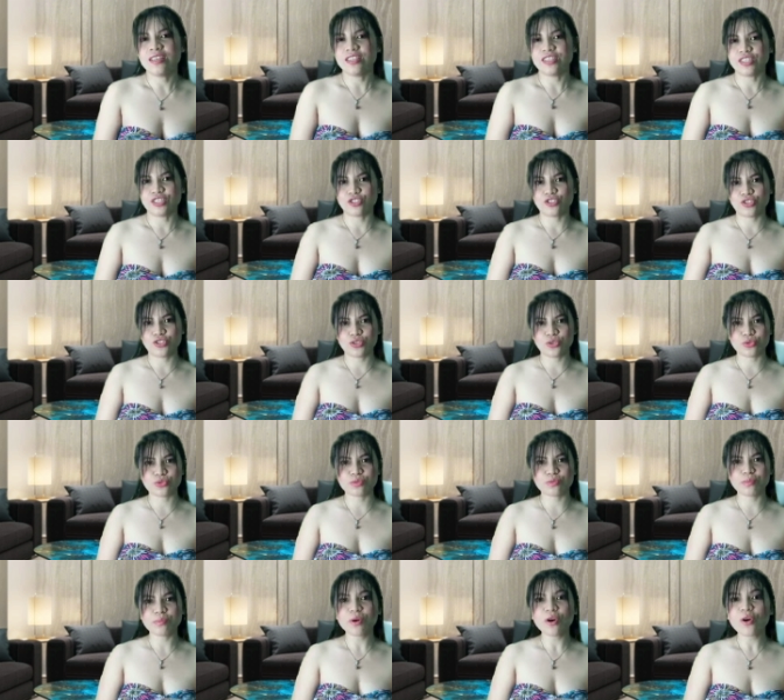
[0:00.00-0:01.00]
Excuse
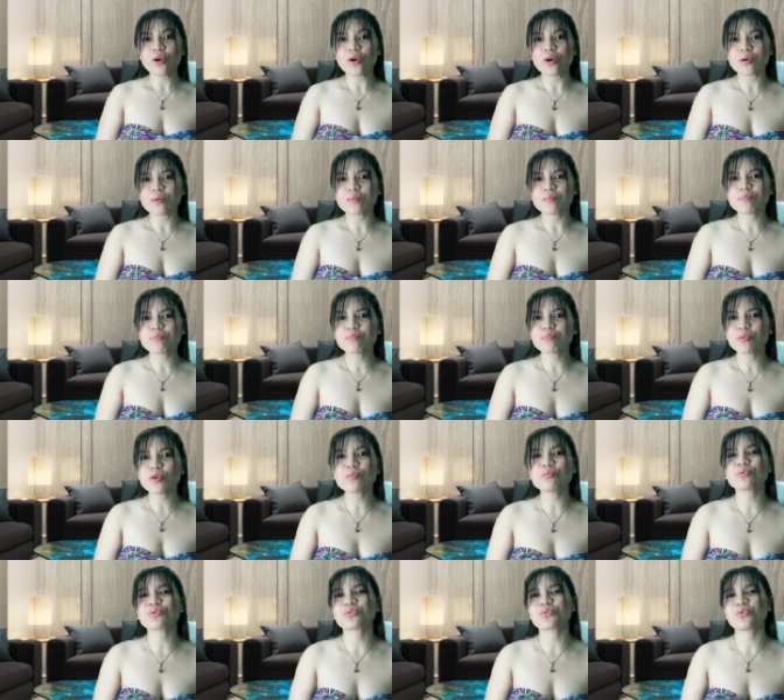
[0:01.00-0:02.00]
me po,
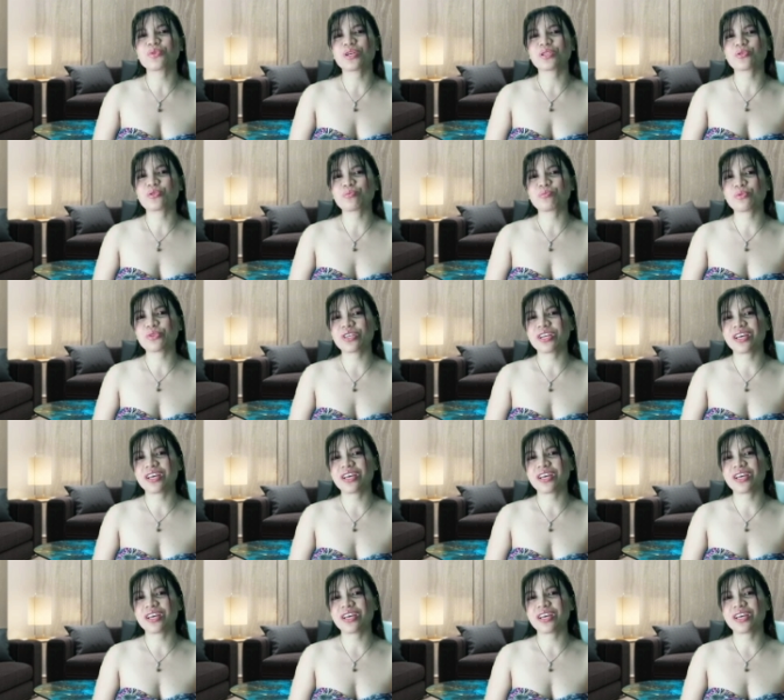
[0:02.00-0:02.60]
pupusuan ko po